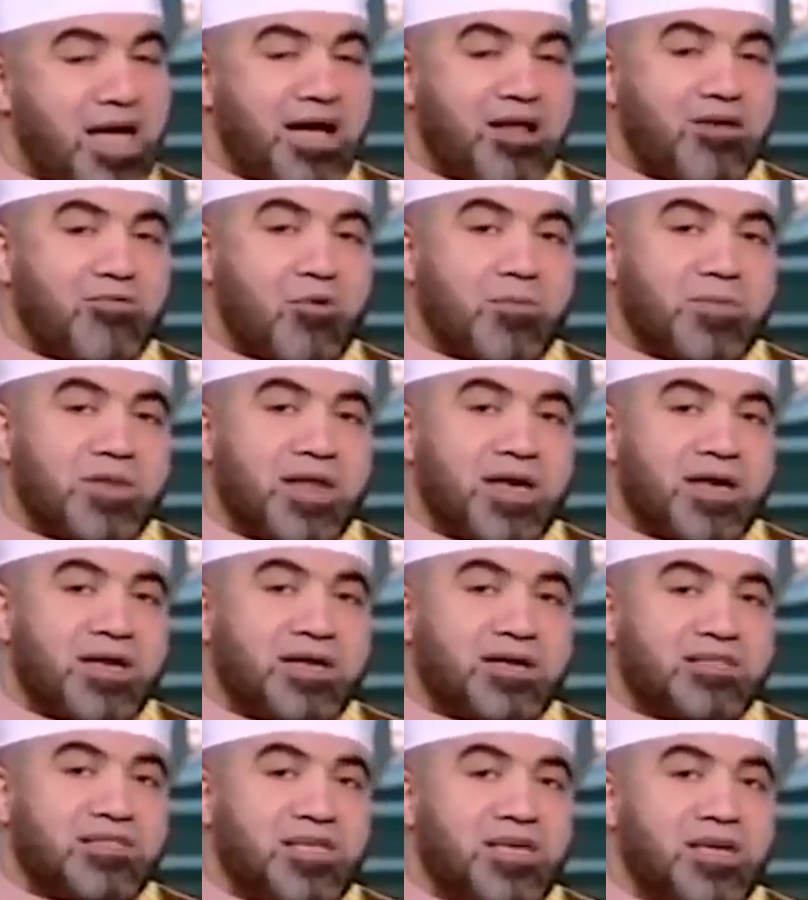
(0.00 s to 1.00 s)
قال ومن
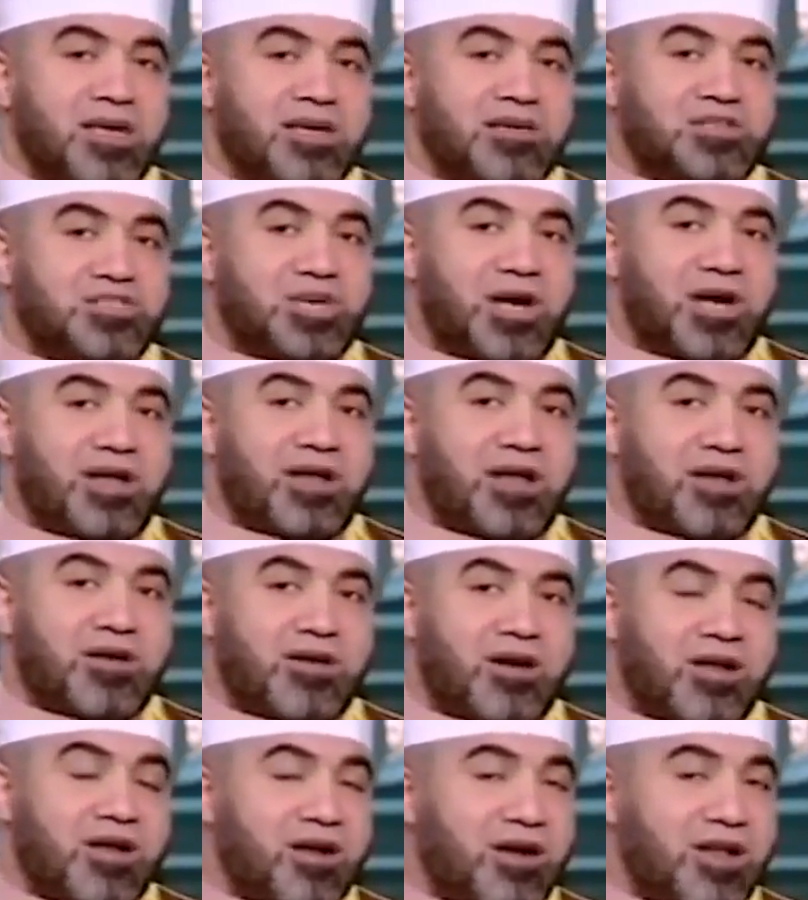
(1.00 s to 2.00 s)
اياته ان جعل ان
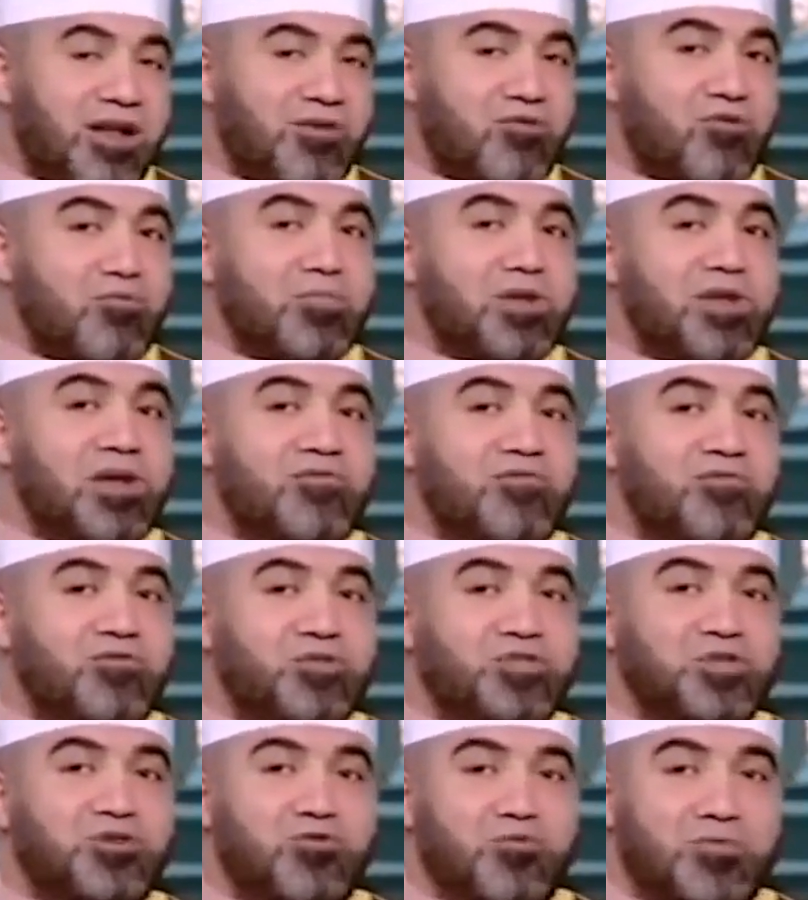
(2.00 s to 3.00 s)
خلق لكم من
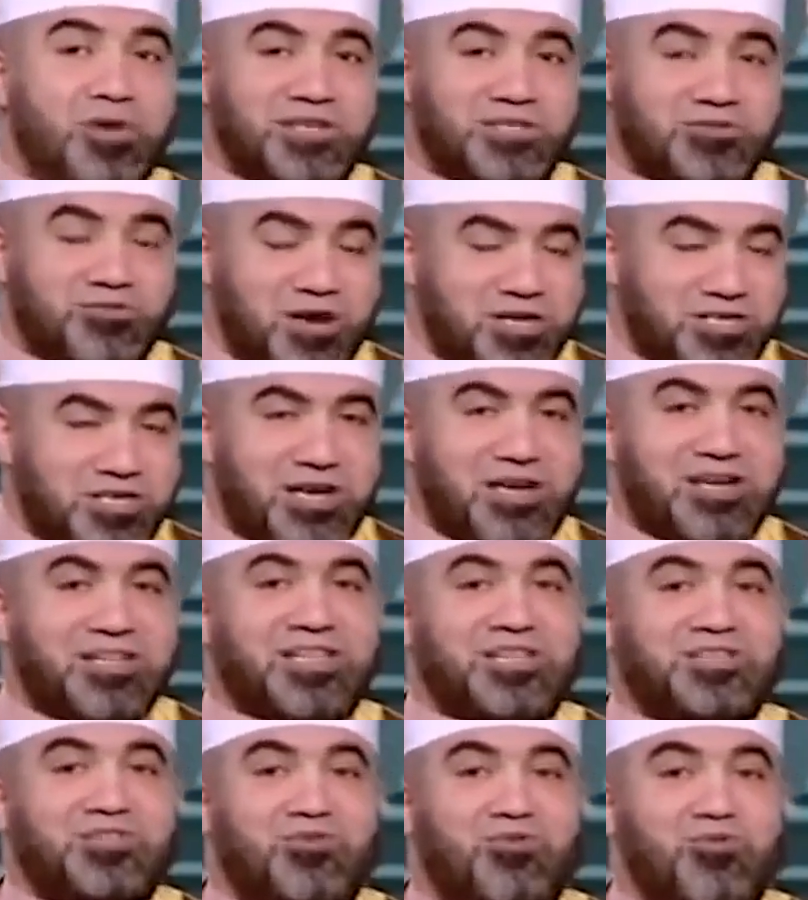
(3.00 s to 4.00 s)
انفسكم ازواجا
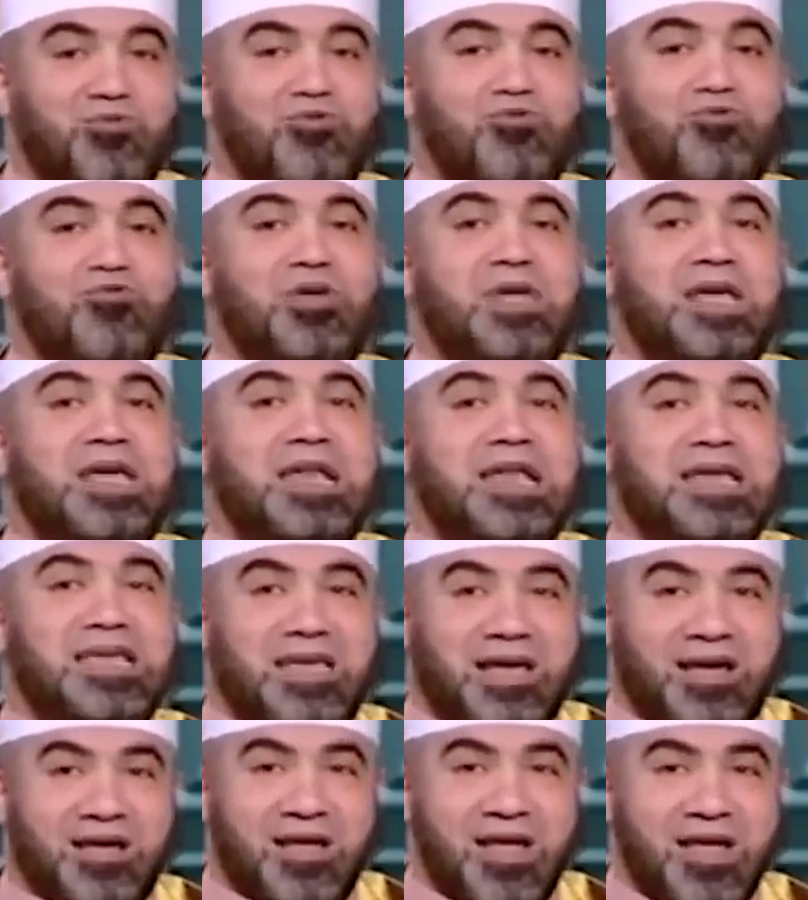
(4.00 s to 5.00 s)
لتسكنوا
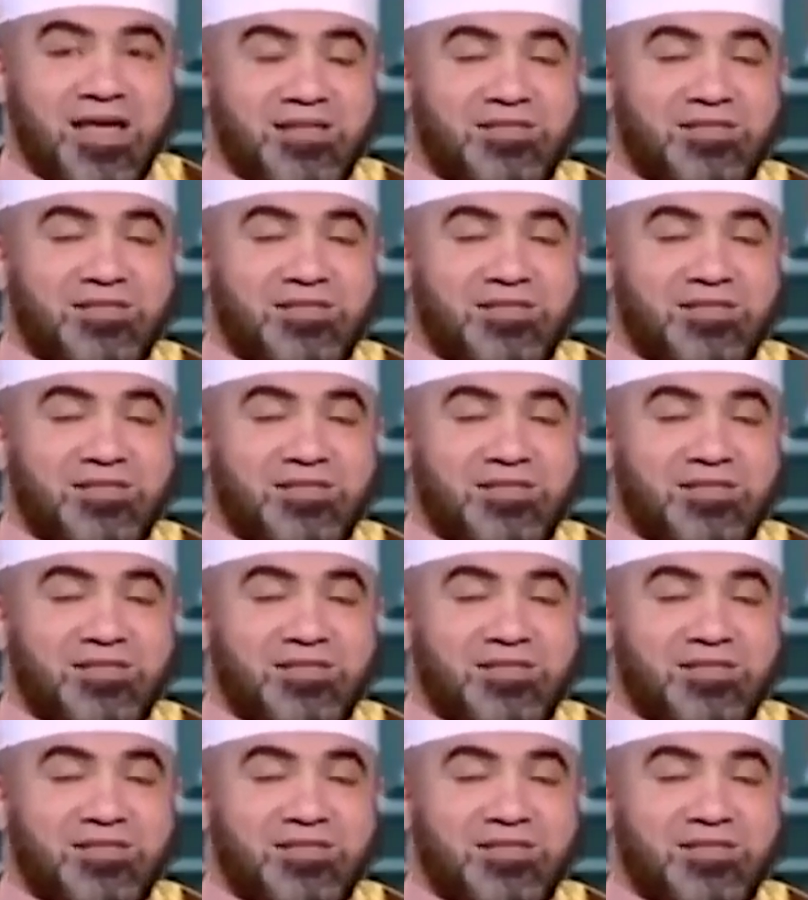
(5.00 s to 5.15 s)
اليها